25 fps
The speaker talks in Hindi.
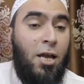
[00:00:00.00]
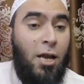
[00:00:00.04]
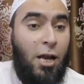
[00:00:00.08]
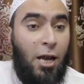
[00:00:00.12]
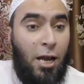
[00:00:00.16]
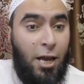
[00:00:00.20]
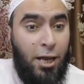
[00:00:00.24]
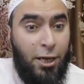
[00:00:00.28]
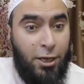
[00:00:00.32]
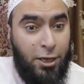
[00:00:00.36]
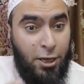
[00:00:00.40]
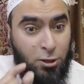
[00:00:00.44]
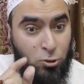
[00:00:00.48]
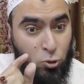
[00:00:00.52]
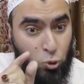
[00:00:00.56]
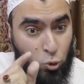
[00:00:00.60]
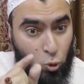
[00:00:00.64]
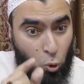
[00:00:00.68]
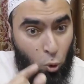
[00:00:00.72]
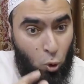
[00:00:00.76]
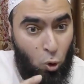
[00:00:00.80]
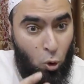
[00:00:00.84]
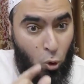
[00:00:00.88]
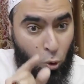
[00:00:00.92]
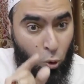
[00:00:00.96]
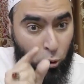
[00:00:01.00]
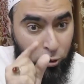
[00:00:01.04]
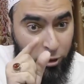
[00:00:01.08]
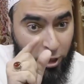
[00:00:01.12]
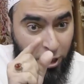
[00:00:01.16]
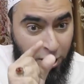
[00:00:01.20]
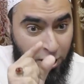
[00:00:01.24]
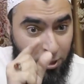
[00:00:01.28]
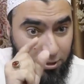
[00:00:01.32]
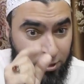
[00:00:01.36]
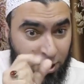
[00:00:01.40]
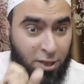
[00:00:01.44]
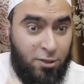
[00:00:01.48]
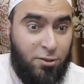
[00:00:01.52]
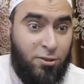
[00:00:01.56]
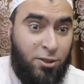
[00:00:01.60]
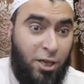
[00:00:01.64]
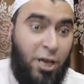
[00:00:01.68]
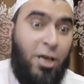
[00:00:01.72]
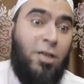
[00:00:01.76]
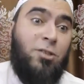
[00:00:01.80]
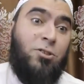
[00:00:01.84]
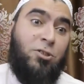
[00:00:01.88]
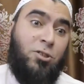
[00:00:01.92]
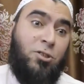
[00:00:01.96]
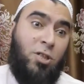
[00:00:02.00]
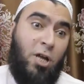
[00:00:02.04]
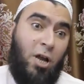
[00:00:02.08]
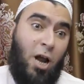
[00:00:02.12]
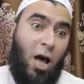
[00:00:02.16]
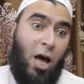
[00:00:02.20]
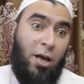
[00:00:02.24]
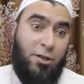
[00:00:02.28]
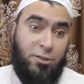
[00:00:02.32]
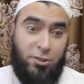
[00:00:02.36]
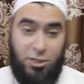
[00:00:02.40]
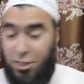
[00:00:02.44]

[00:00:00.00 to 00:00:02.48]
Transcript: लेकिन जो होते हैं ना ज़रा तेज़ तरार